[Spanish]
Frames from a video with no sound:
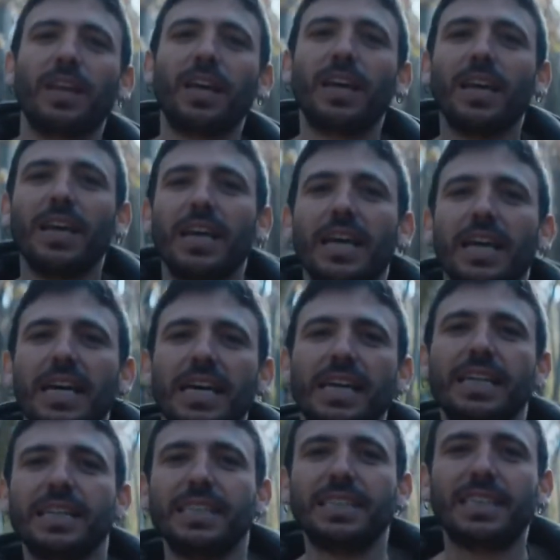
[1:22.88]
tener una
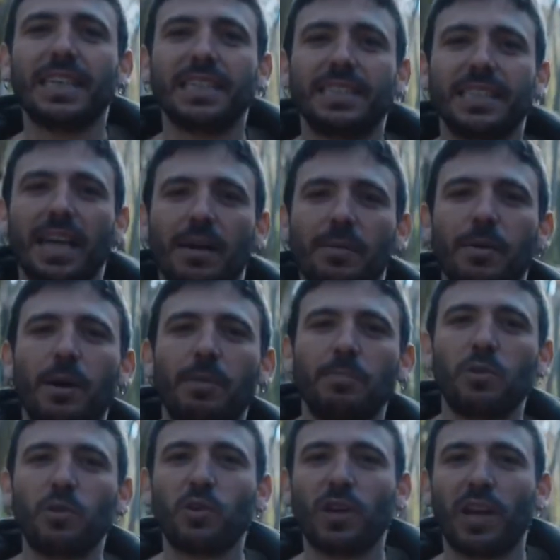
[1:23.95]
libertad para
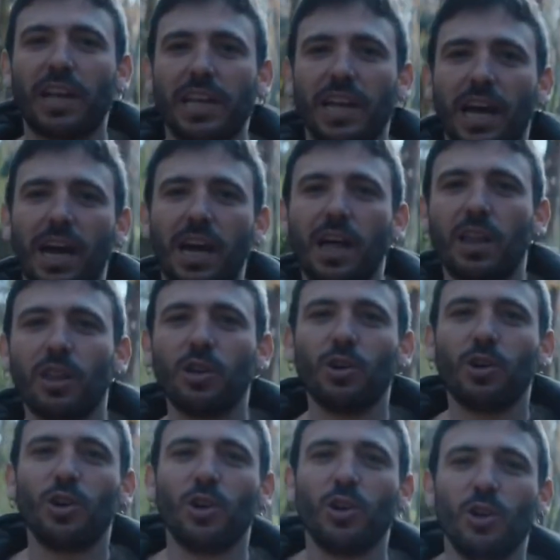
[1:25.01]
compositiva,